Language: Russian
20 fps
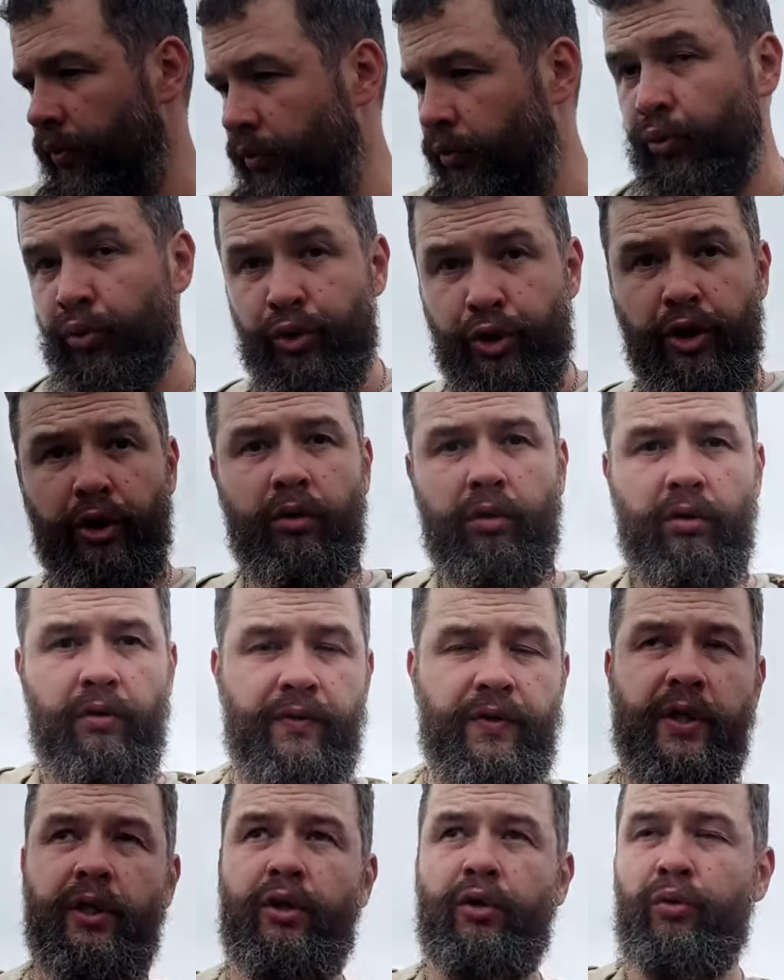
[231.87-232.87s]
душил
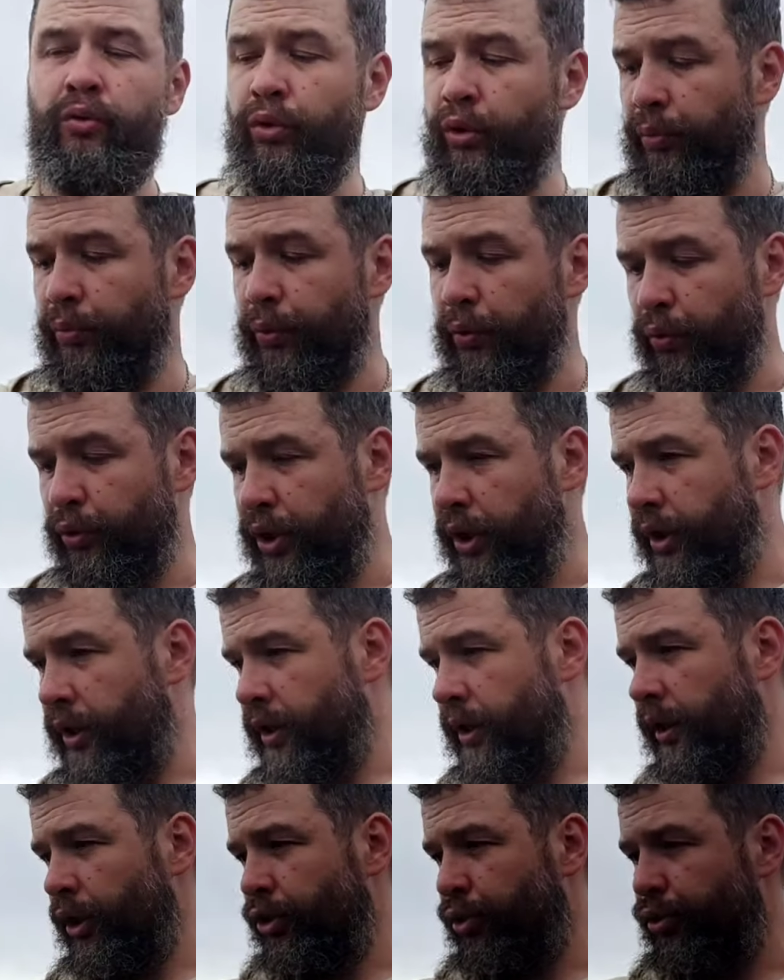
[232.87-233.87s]
все эти годы,
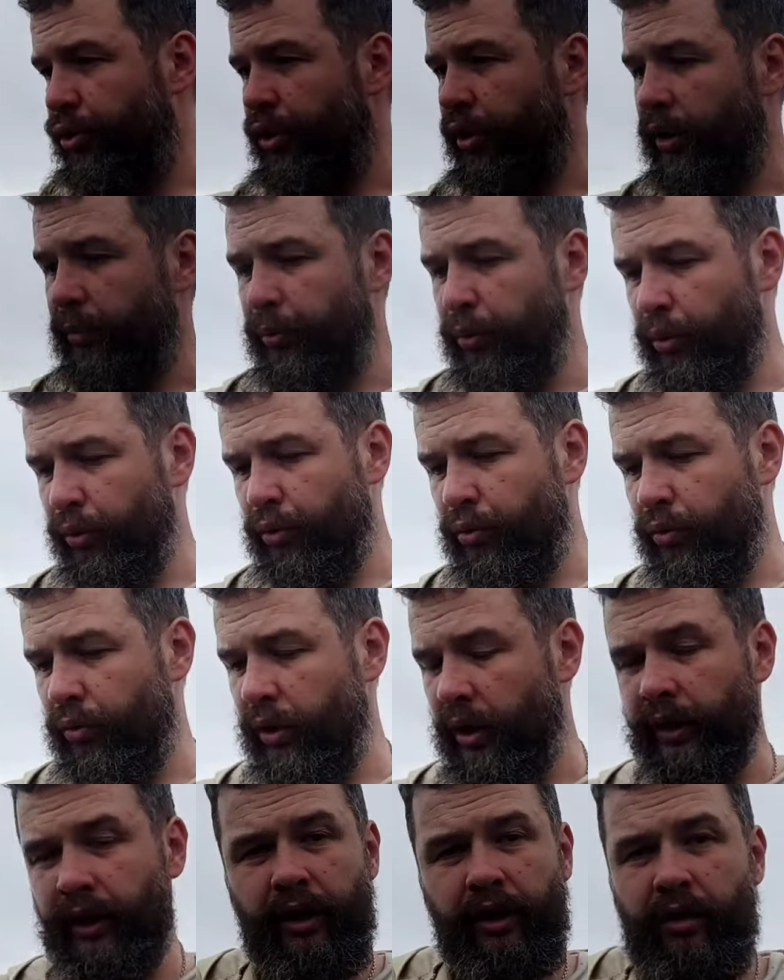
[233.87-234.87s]
получается, нашу черноплодку,
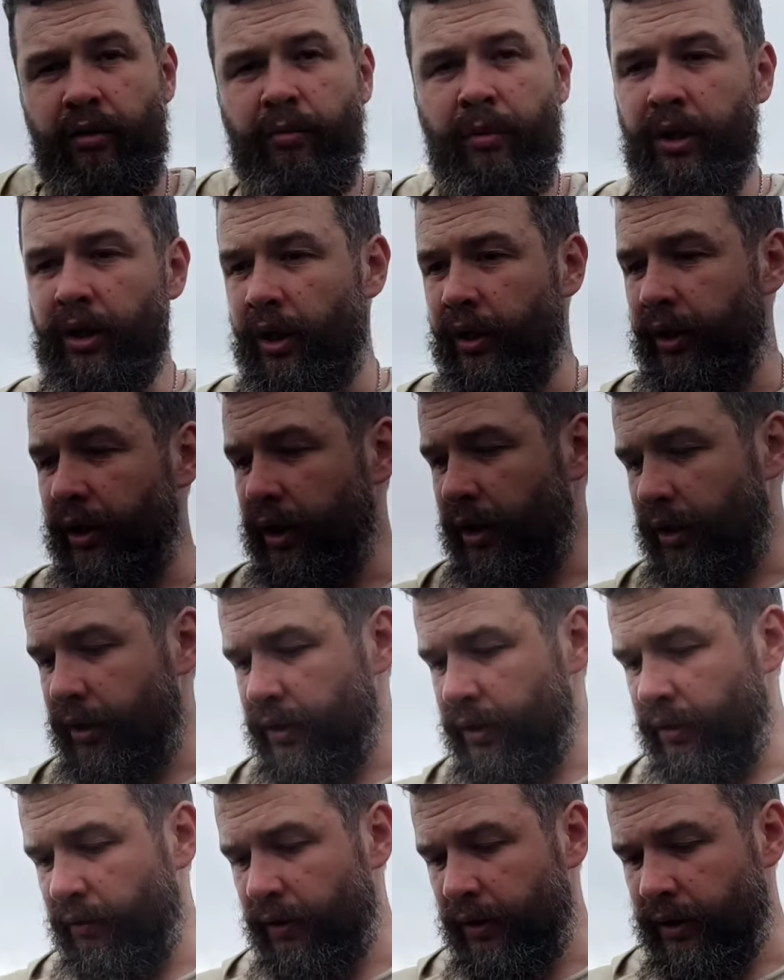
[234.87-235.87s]
она не могла никак
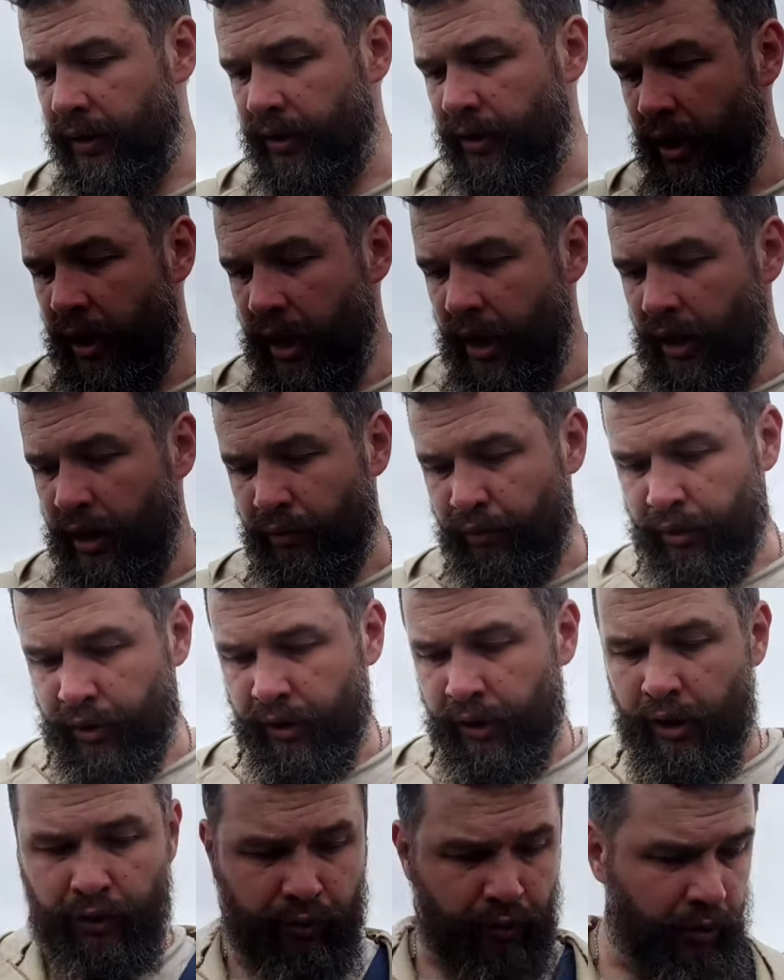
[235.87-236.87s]
развиваться. И вот
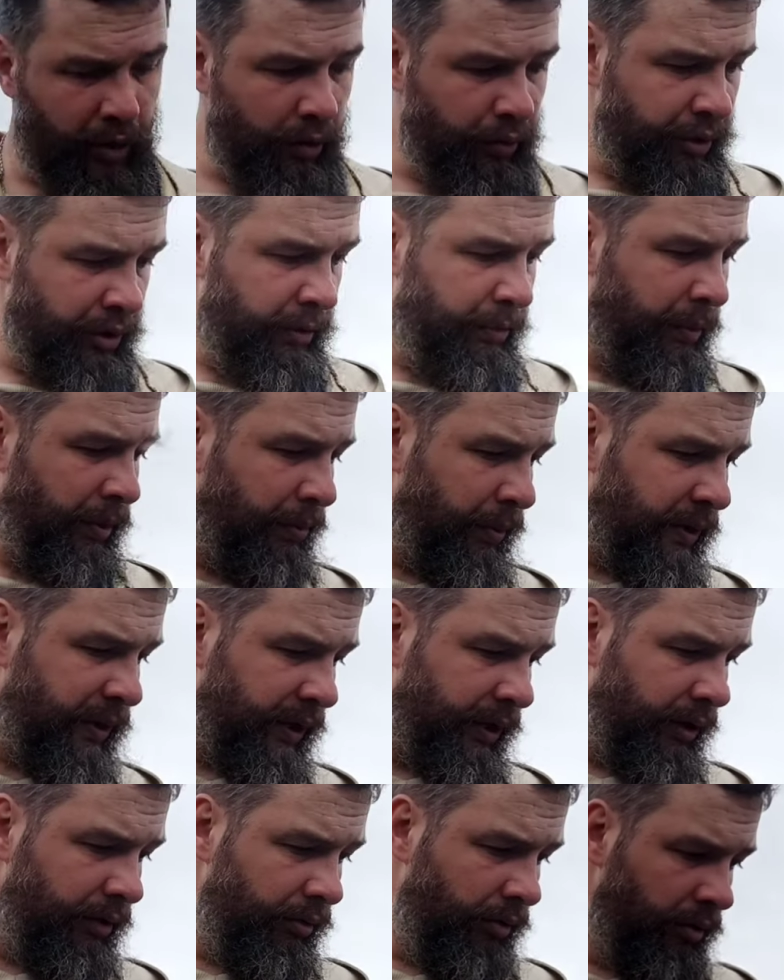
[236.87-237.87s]
когда я сюда уже теперь
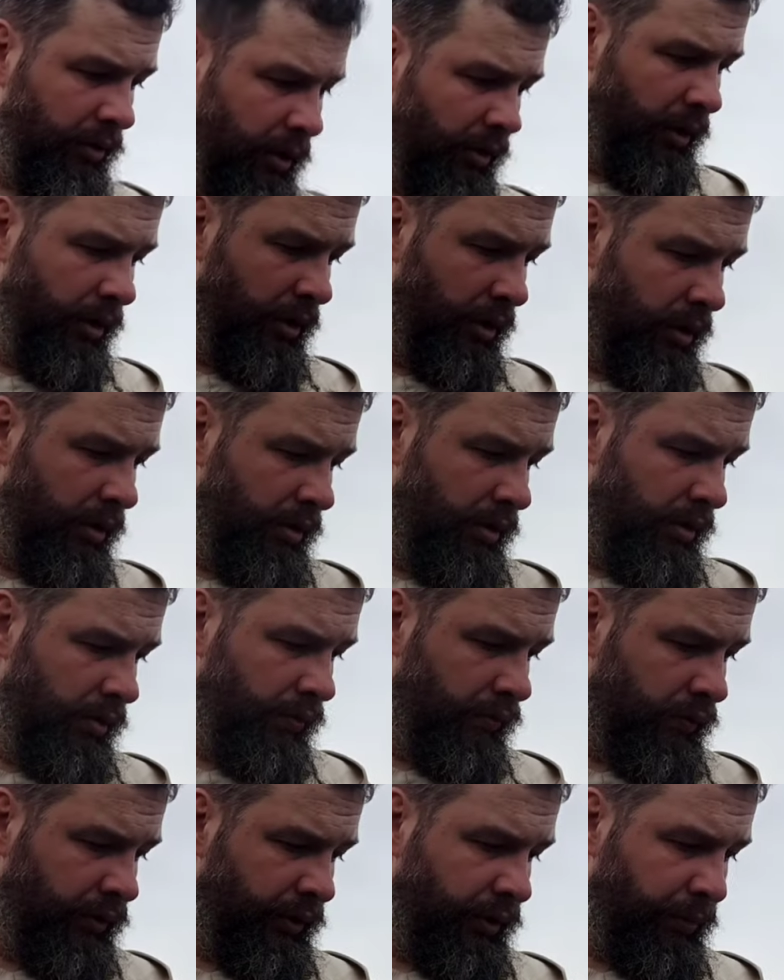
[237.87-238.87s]
посадил,
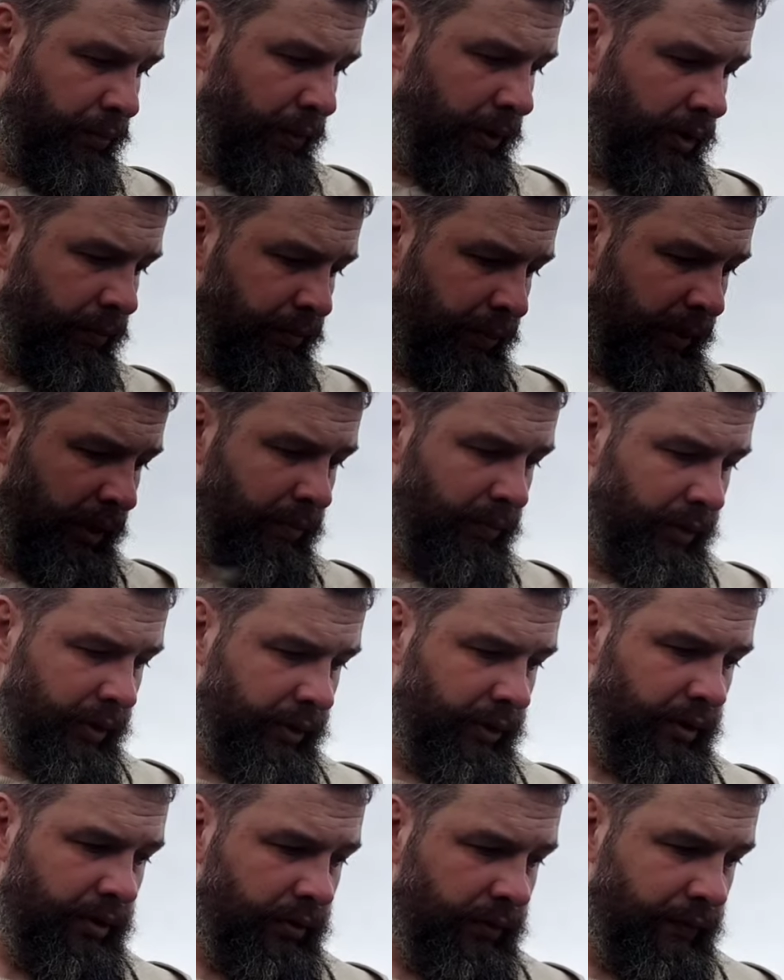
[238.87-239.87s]
вот теперь прям это